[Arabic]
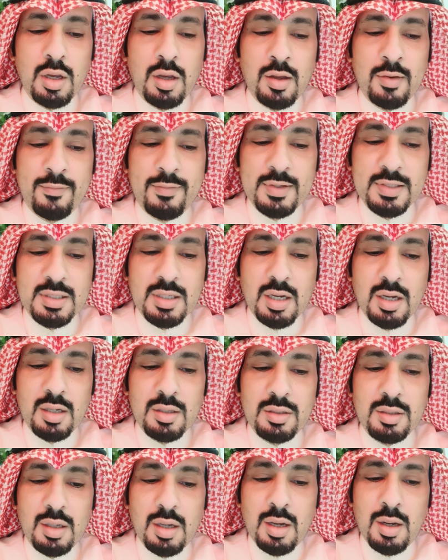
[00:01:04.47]

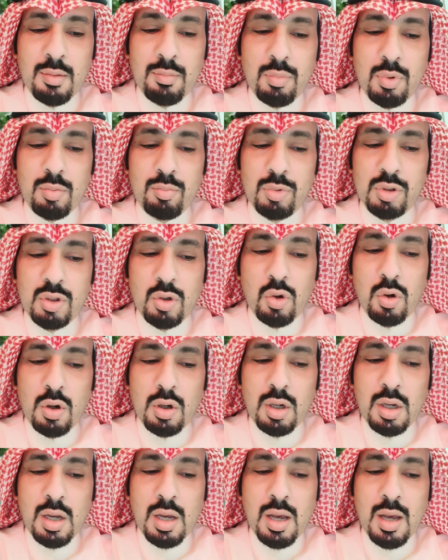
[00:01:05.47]
الفساد أمر
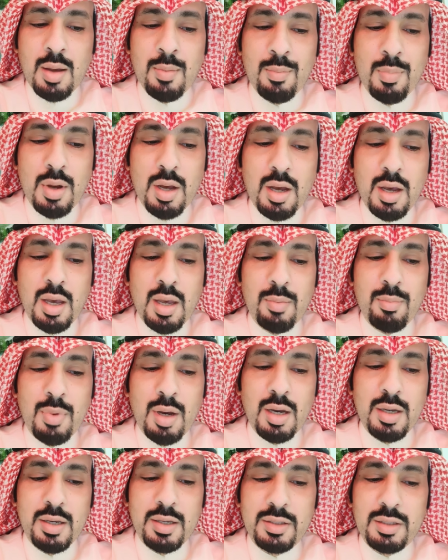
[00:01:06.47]
متوقع أما
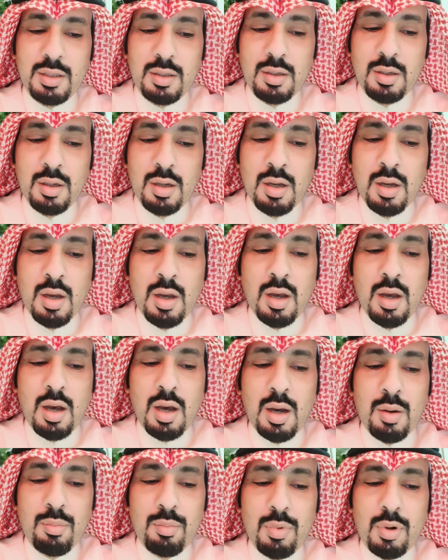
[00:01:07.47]
حمايته
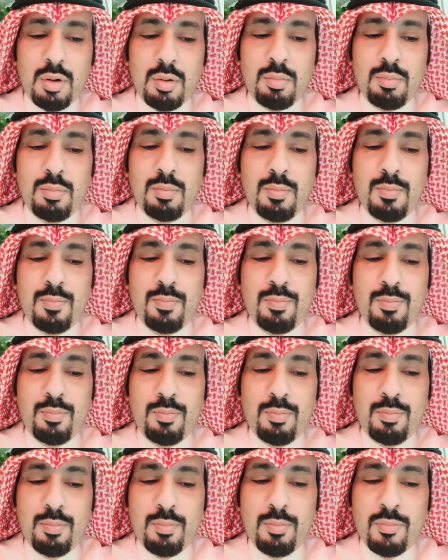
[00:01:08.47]
أمر
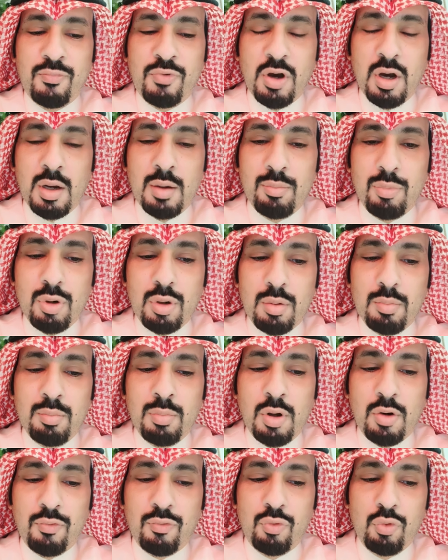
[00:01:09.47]
فأمر
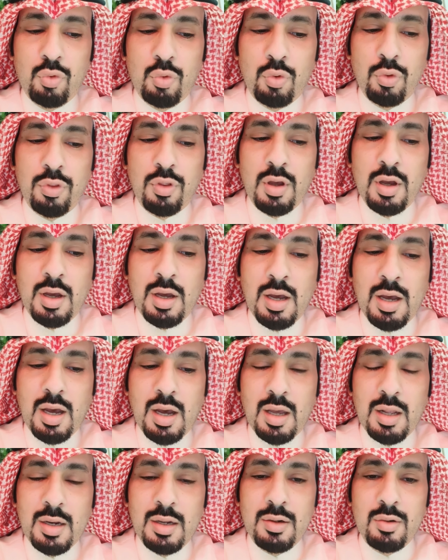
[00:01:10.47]
مرفوض
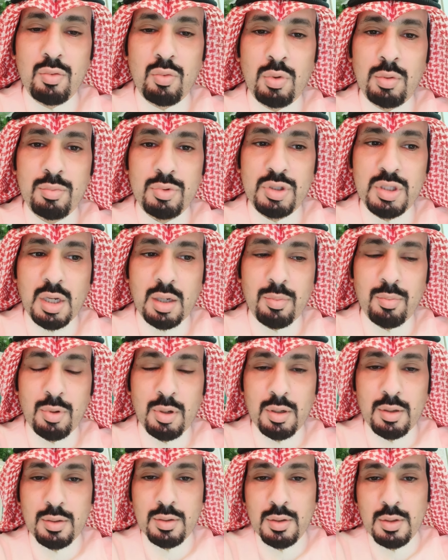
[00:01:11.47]
حالا
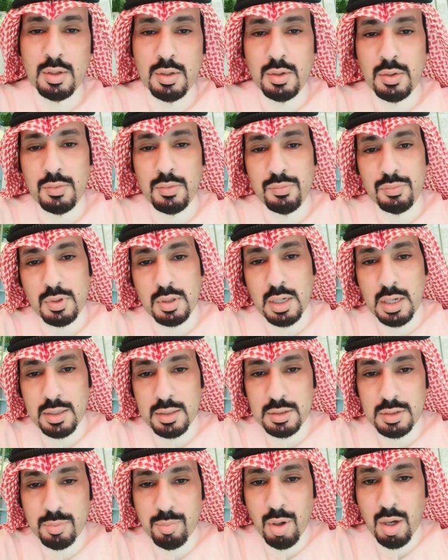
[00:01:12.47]
ومستقبلا
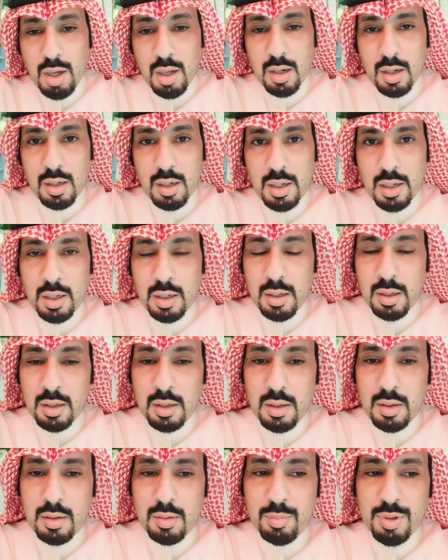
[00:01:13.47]
يعني سبحان الله
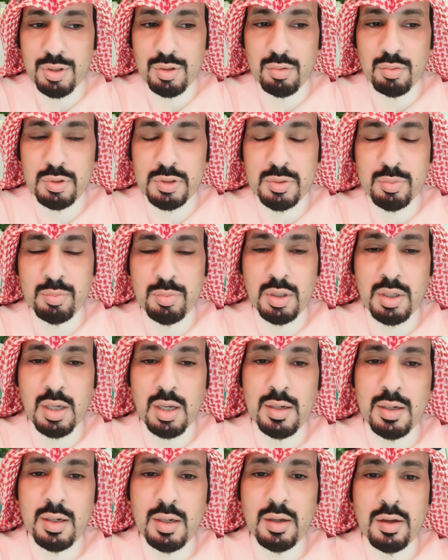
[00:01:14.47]
البيد الوسمي
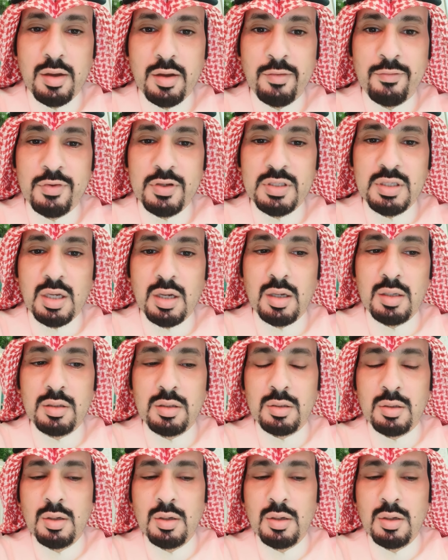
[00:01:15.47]
كأن الفساد